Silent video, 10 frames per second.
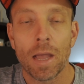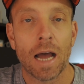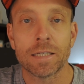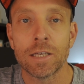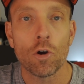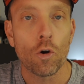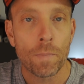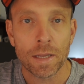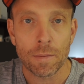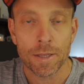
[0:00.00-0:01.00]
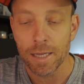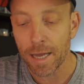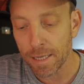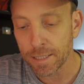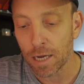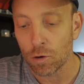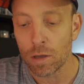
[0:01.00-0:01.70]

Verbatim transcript: ha sido completamente en llano.